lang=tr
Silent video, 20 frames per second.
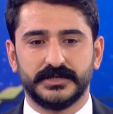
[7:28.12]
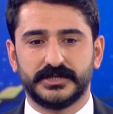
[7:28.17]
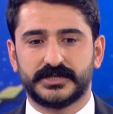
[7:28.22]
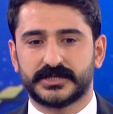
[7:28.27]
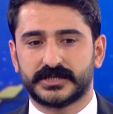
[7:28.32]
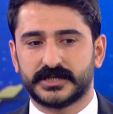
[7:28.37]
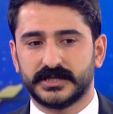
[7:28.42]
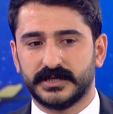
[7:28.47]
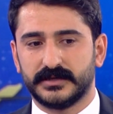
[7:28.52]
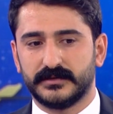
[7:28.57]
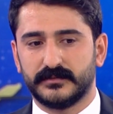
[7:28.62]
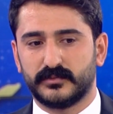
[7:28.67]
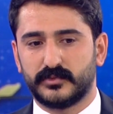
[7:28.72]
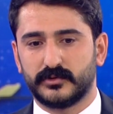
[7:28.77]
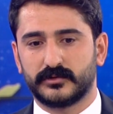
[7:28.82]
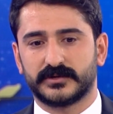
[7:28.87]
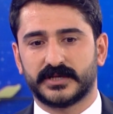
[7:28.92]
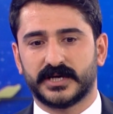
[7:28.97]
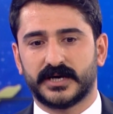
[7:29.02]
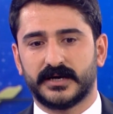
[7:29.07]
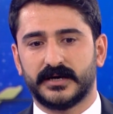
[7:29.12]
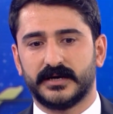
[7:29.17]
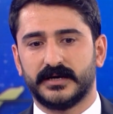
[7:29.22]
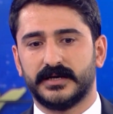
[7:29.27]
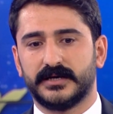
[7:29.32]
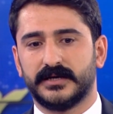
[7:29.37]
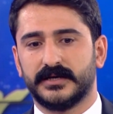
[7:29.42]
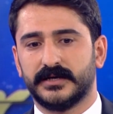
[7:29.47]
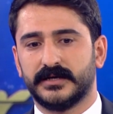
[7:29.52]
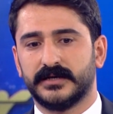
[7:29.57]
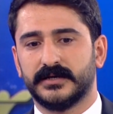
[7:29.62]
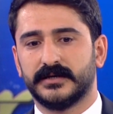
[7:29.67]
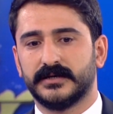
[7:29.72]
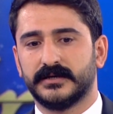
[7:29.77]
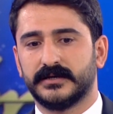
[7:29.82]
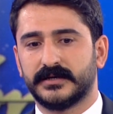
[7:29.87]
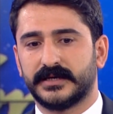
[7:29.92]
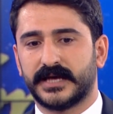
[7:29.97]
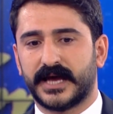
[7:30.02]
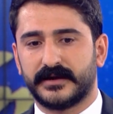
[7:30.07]
işçi burada e,
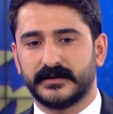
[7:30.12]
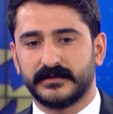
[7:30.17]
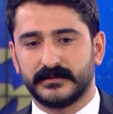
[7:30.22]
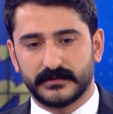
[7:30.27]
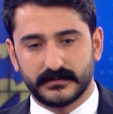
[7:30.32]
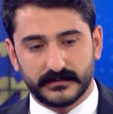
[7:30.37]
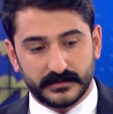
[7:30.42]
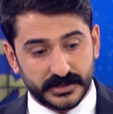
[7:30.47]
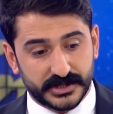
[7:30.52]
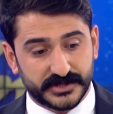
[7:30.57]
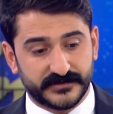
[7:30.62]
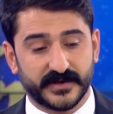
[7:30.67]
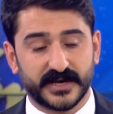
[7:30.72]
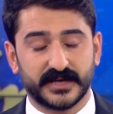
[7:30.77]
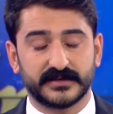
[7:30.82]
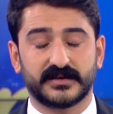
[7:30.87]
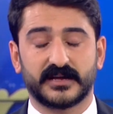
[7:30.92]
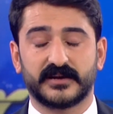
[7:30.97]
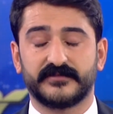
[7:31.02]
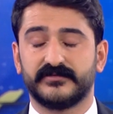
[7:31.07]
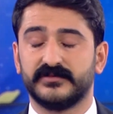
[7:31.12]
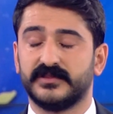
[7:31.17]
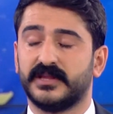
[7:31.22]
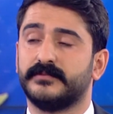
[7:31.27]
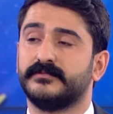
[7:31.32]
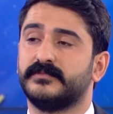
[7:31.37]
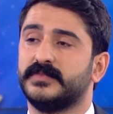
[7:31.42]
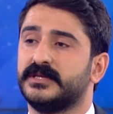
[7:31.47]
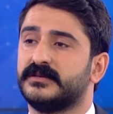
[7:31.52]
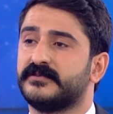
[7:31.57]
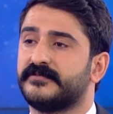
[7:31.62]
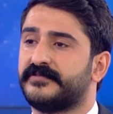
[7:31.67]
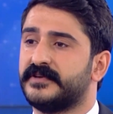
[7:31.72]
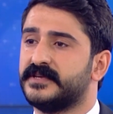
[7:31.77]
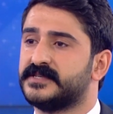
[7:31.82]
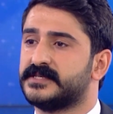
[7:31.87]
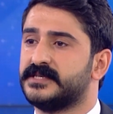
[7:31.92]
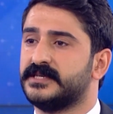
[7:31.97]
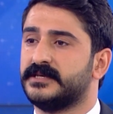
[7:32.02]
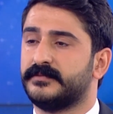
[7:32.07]
yani işveren tarafından bir
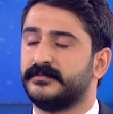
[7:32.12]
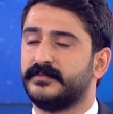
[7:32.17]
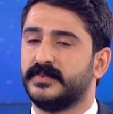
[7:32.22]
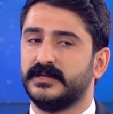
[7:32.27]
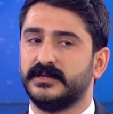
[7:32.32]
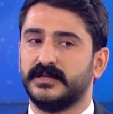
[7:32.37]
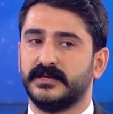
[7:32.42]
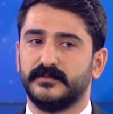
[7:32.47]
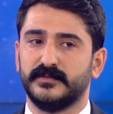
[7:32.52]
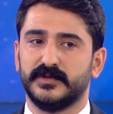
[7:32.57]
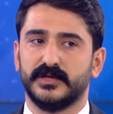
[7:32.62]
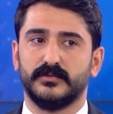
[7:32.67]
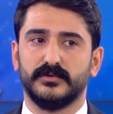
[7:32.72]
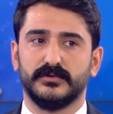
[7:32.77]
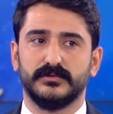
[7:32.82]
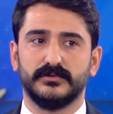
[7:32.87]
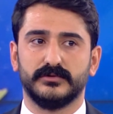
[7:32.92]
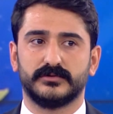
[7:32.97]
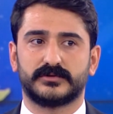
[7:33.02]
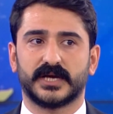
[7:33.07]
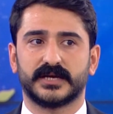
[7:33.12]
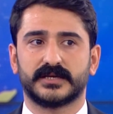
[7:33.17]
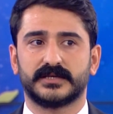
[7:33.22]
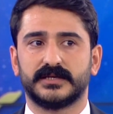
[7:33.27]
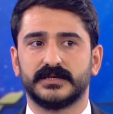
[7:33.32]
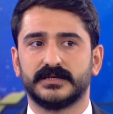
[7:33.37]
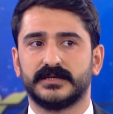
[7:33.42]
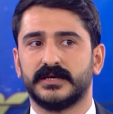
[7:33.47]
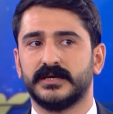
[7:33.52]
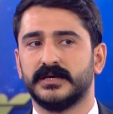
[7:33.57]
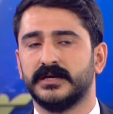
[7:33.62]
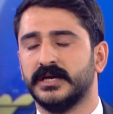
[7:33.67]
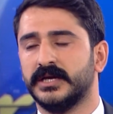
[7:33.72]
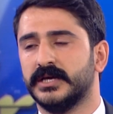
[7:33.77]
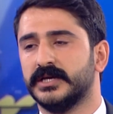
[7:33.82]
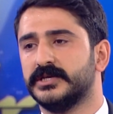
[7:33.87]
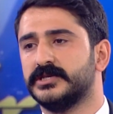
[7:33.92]
fesih bildirimde bulunduğu takdirde